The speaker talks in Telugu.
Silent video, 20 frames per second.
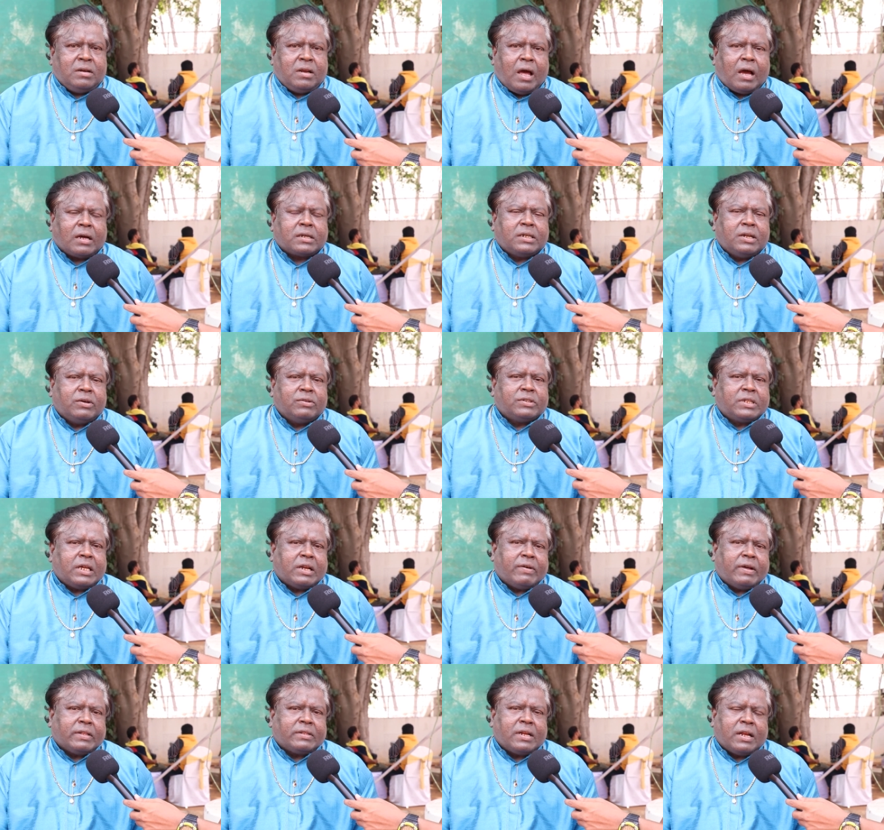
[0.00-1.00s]
లాక్డౌన్
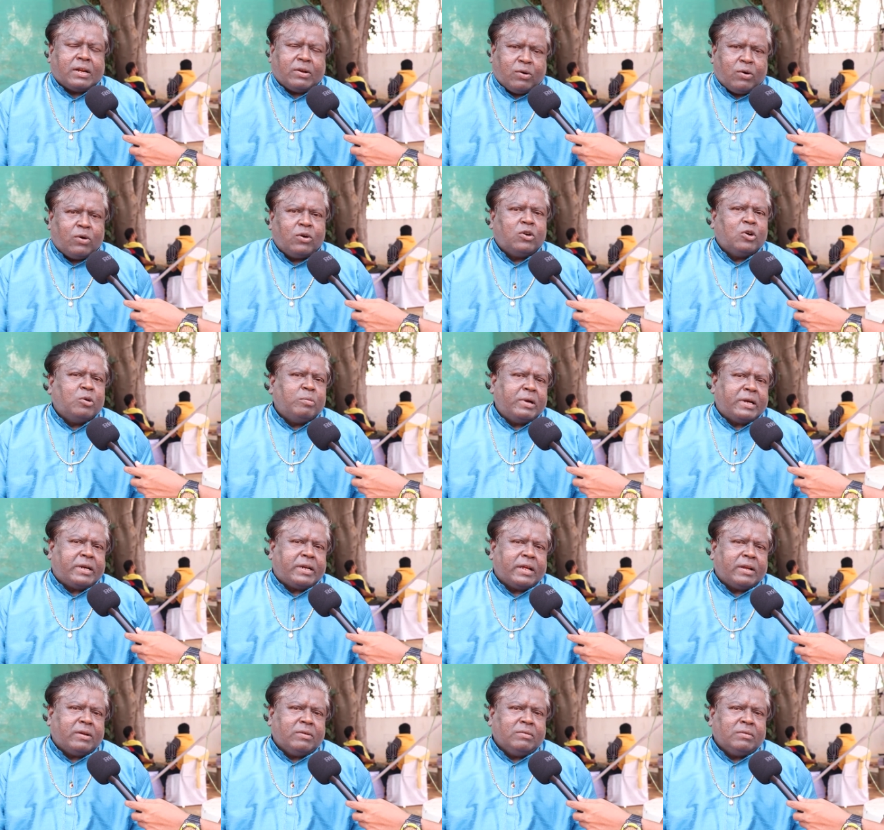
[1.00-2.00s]
తర్వాత నన్ను హోల్డ్లో
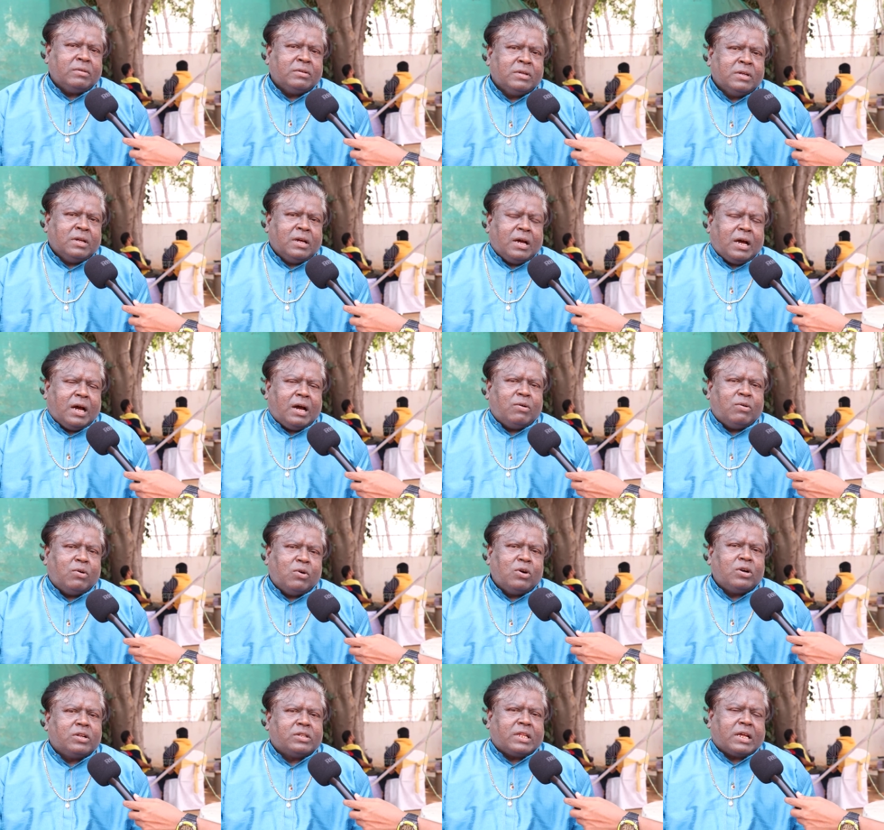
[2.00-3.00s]
పెట్టారు ఆ
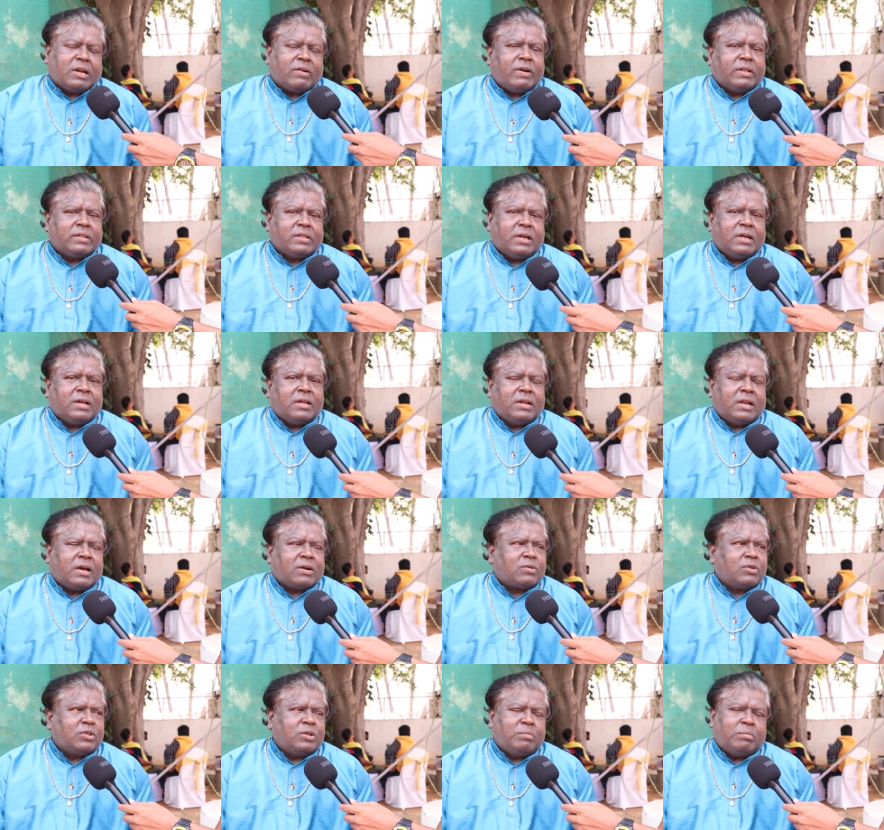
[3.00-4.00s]
హోల్డ్ తర్వాత
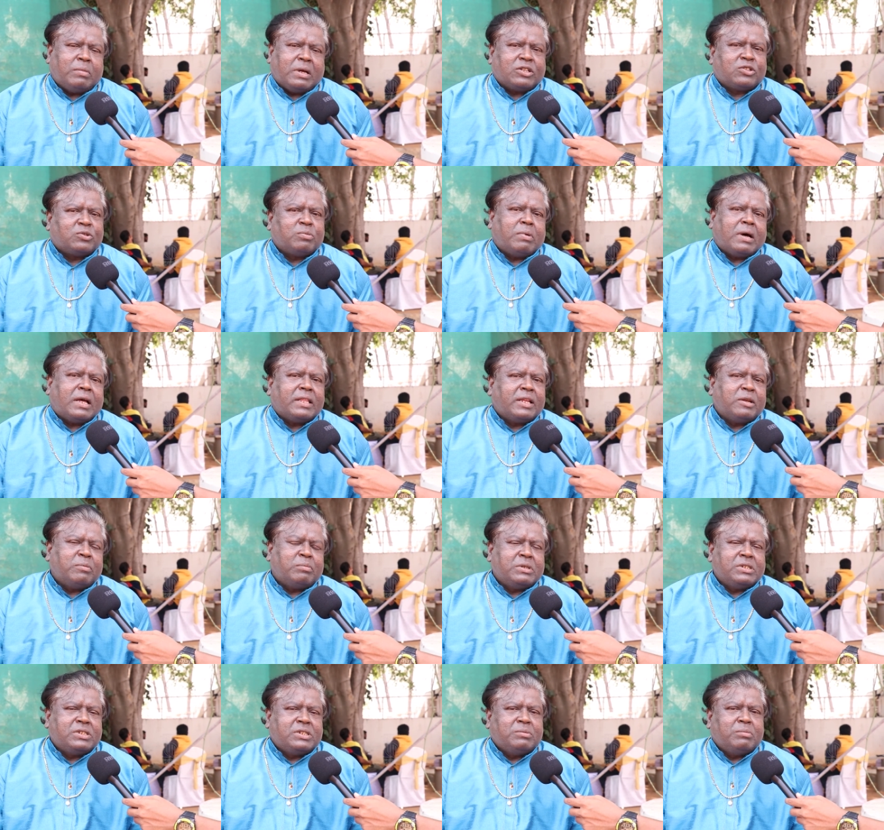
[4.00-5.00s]
నాకు కొద్ది మనసు బాధ
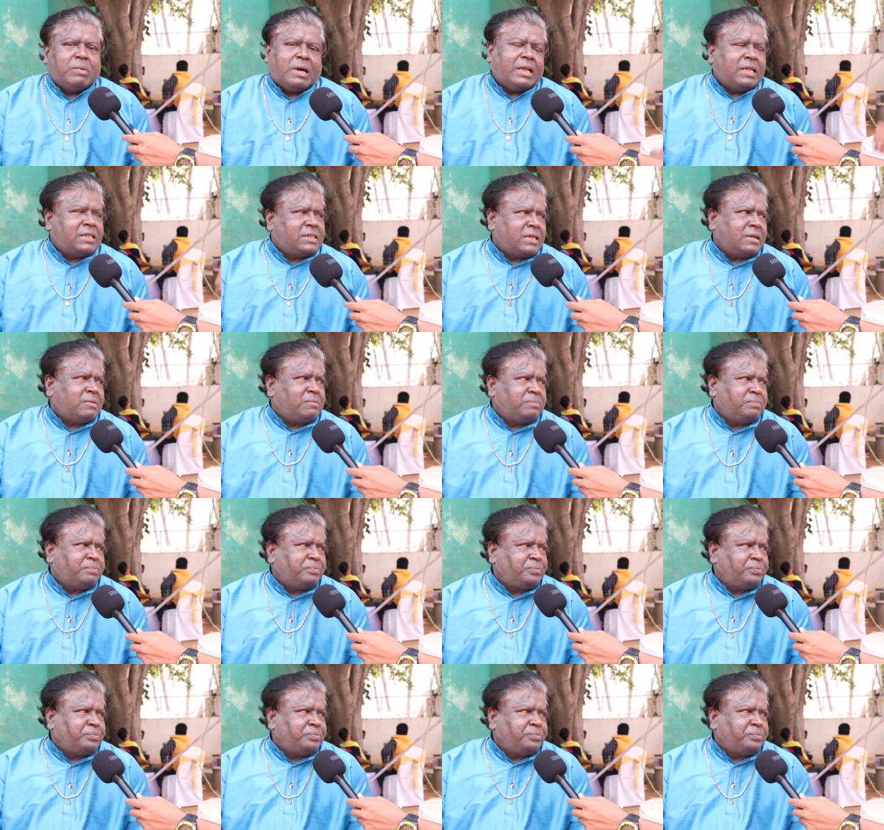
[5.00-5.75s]
అనిపించి మానేశారు